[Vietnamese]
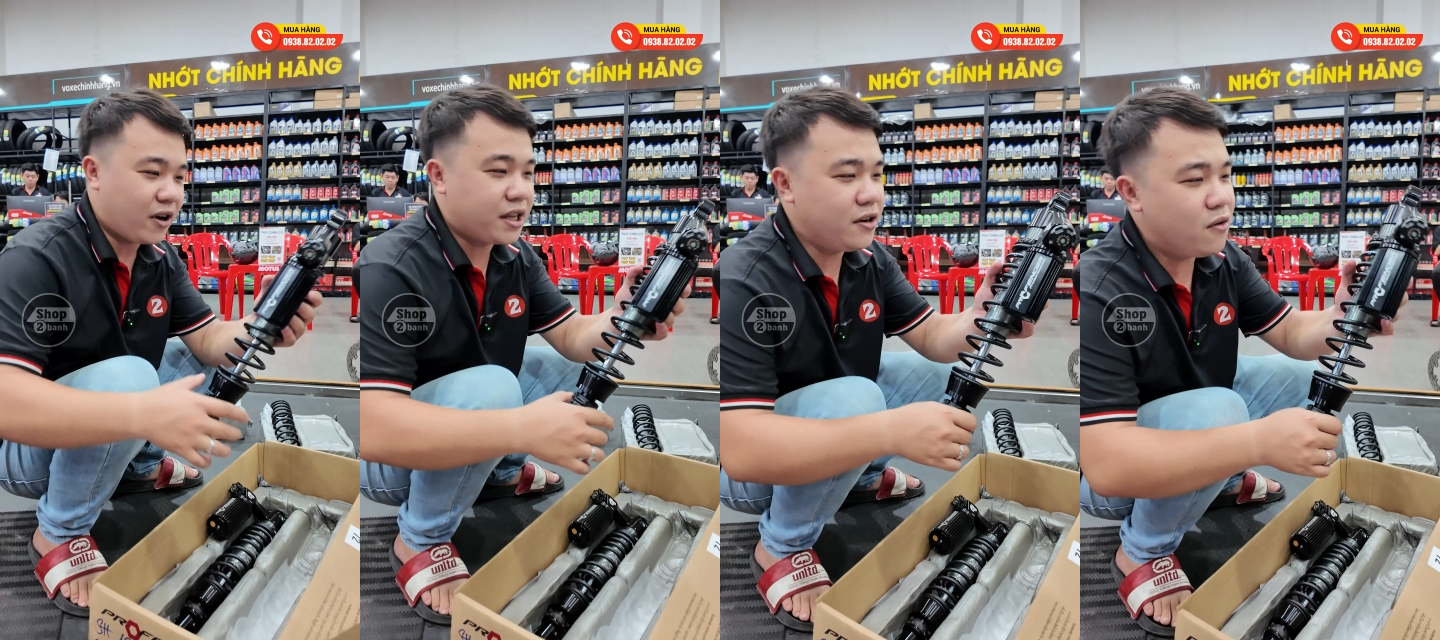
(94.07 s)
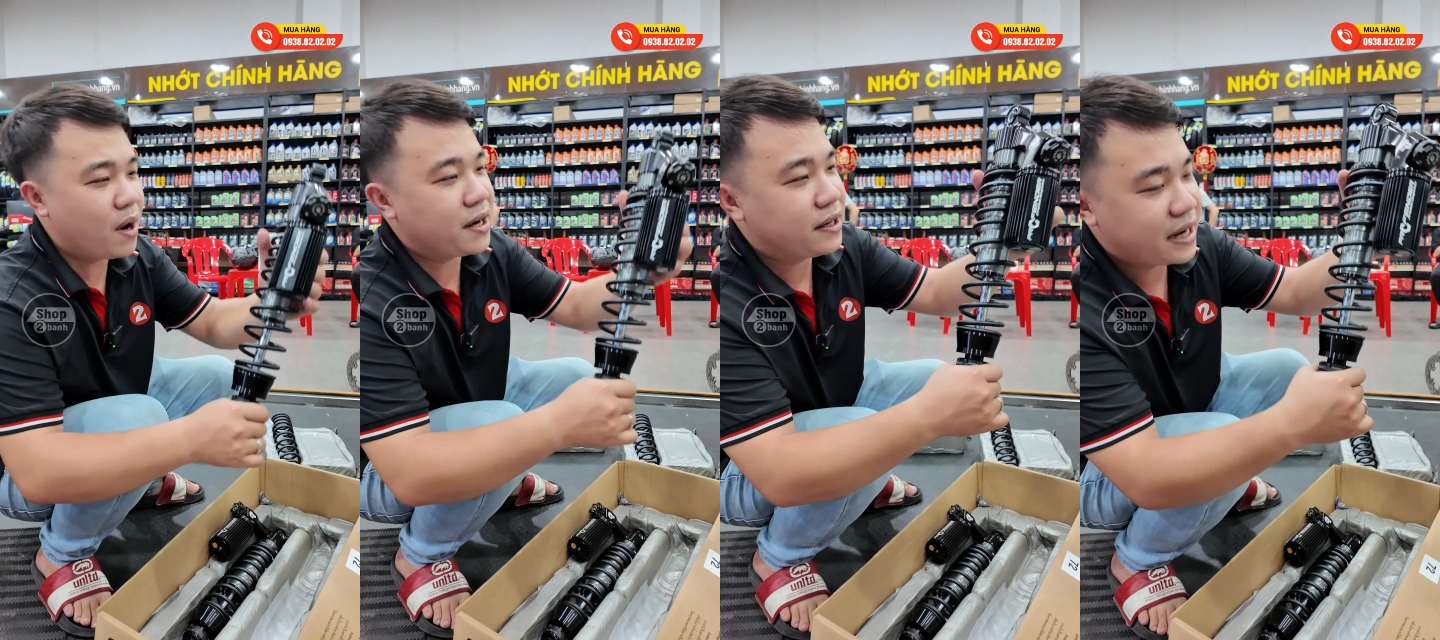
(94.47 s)
vật chính của
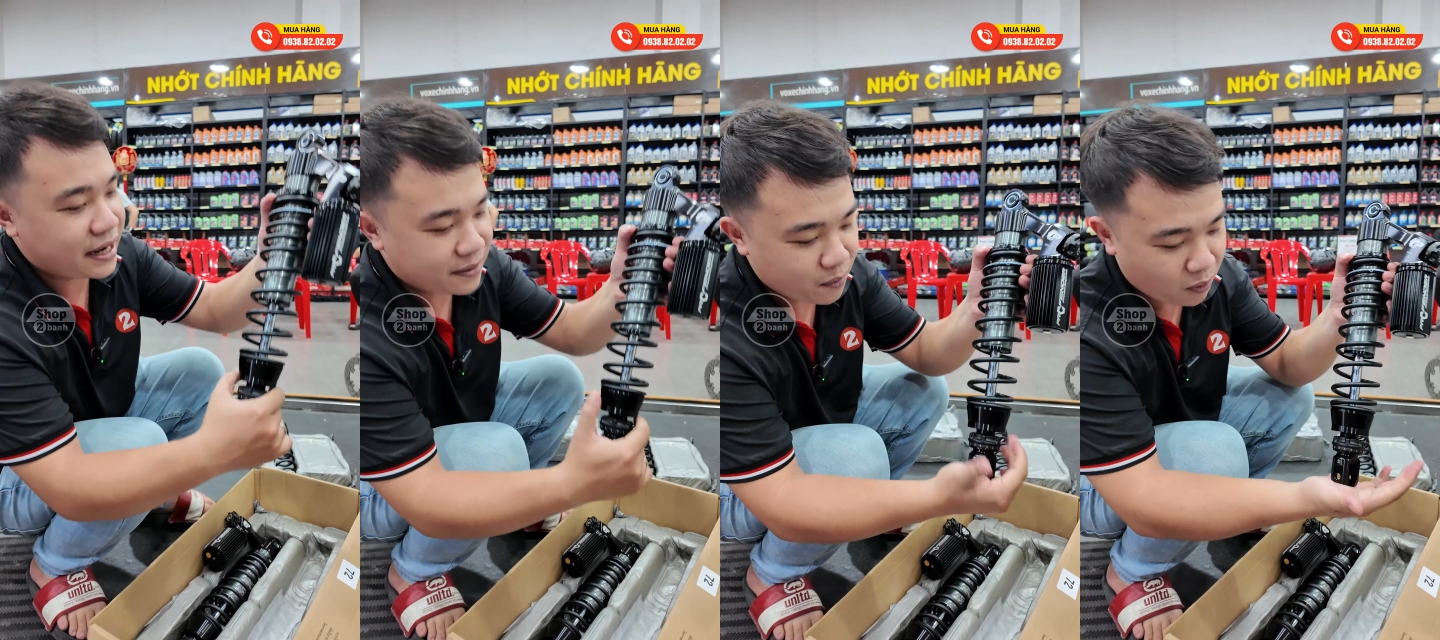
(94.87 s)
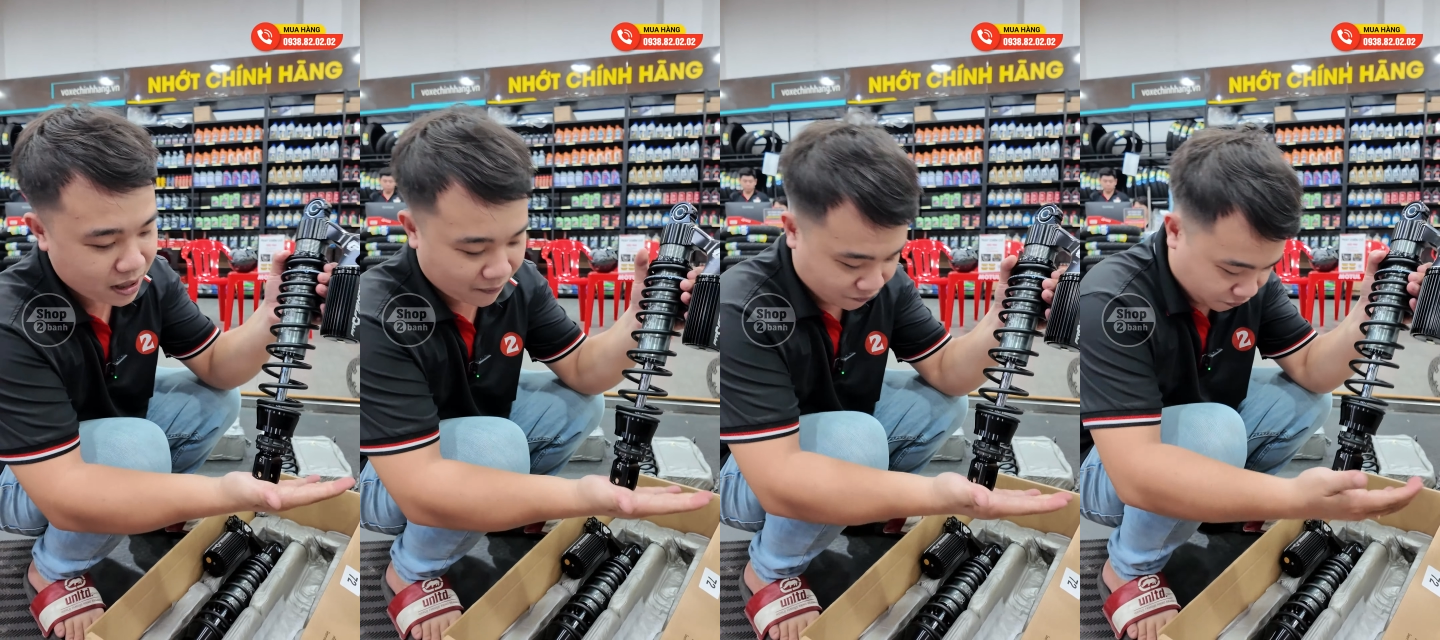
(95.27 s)
mình đây một
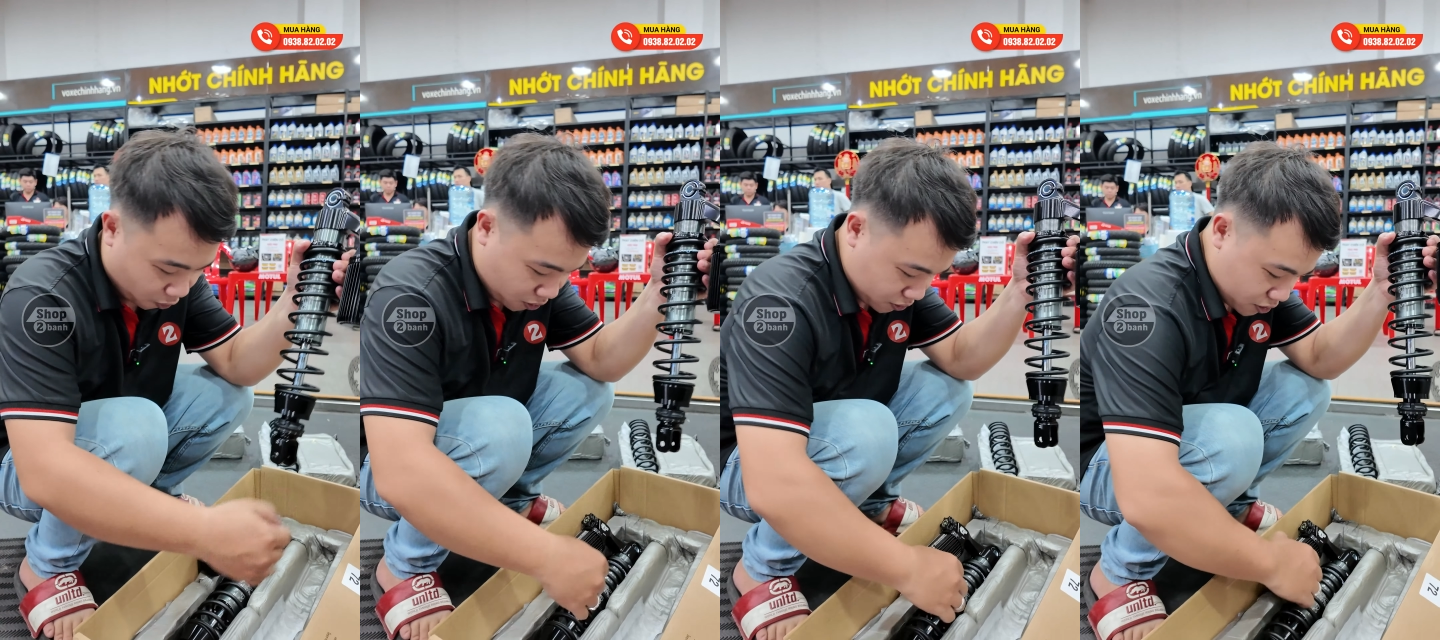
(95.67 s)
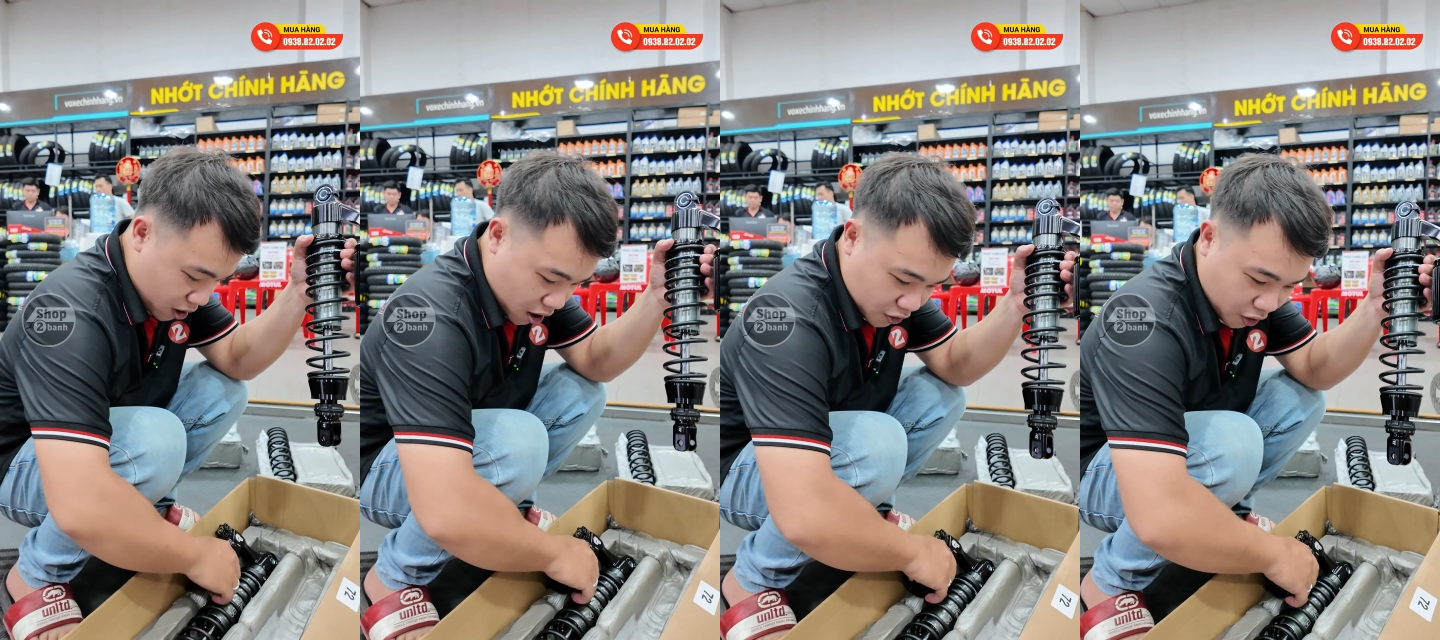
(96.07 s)
cặp phuộc
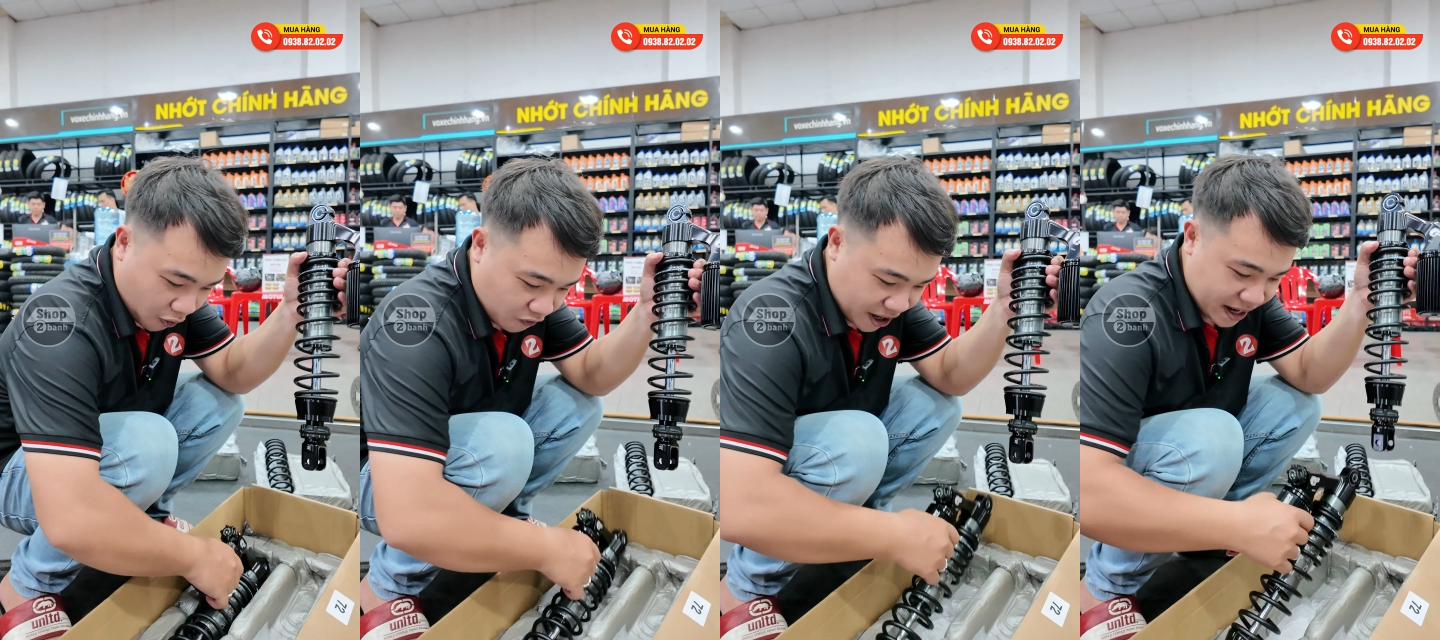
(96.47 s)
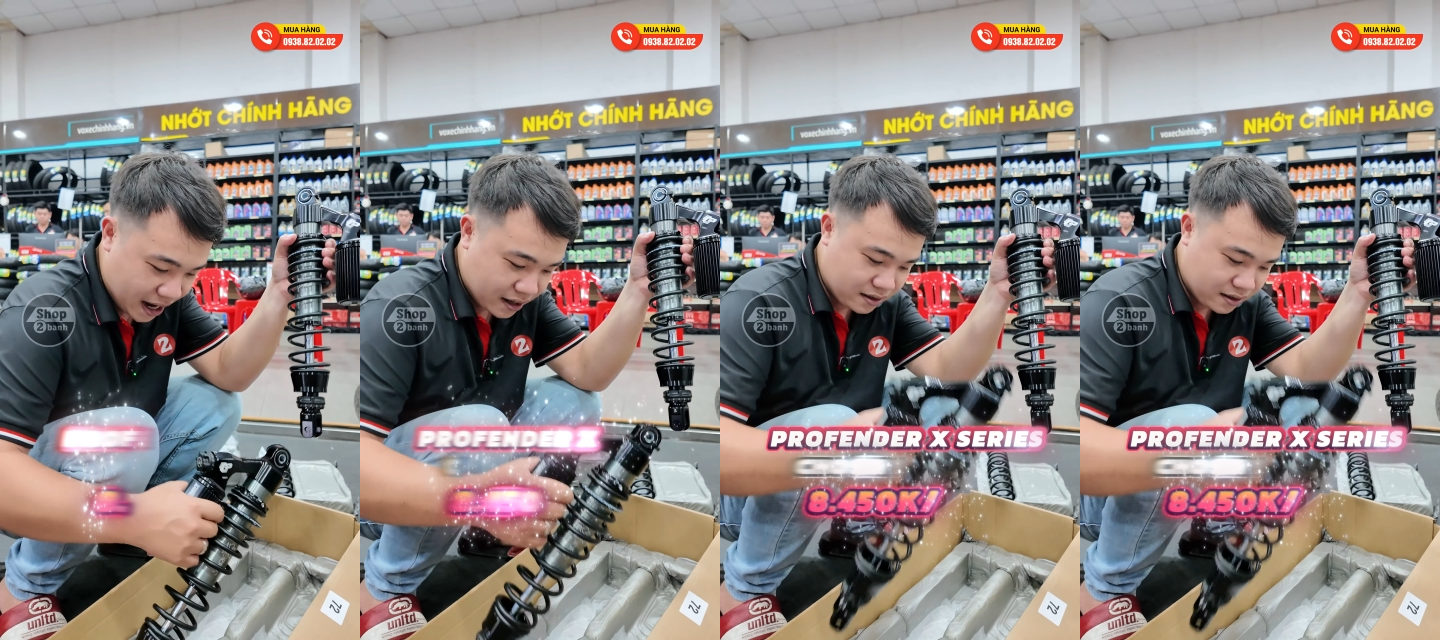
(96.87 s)
Rofender